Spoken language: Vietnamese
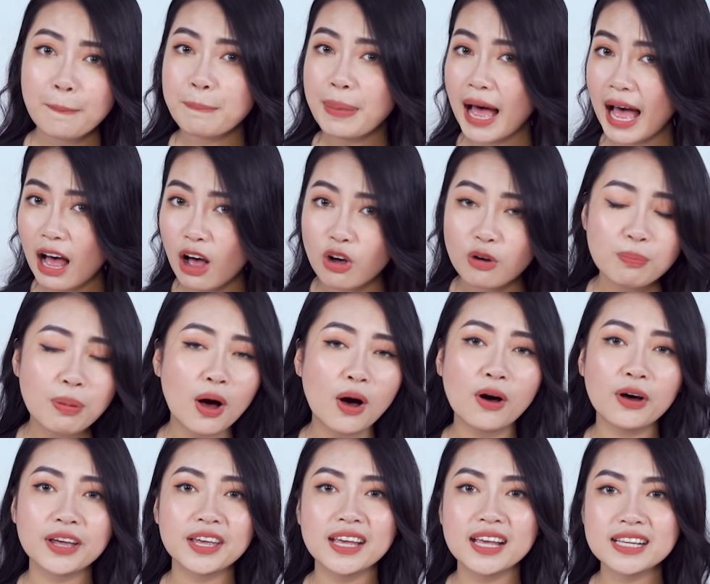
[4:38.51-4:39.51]

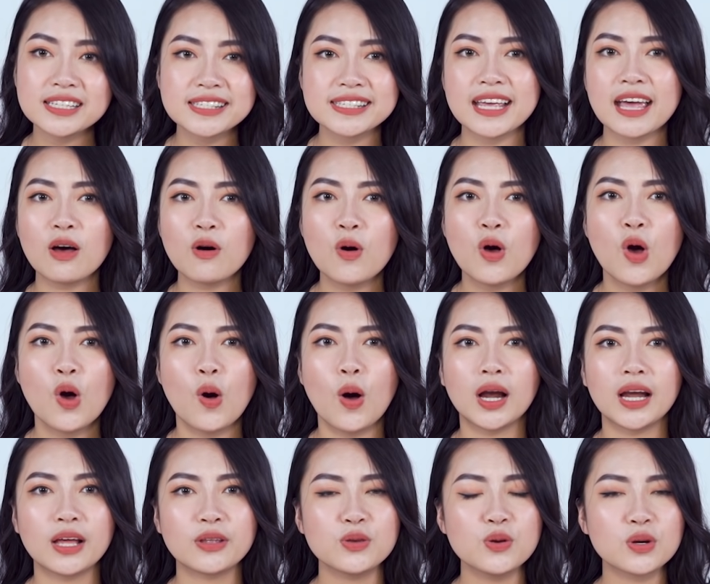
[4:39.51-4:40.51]
PowerPoint, Excel
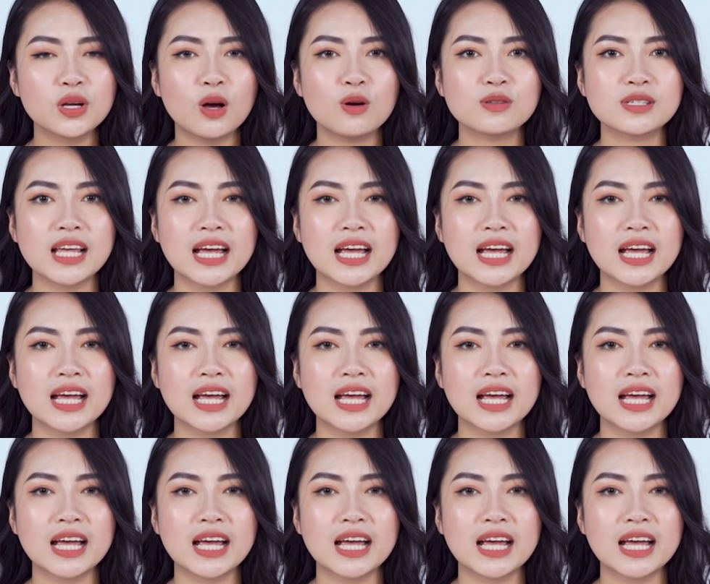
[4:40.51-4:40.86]
hoặc là nhu cầu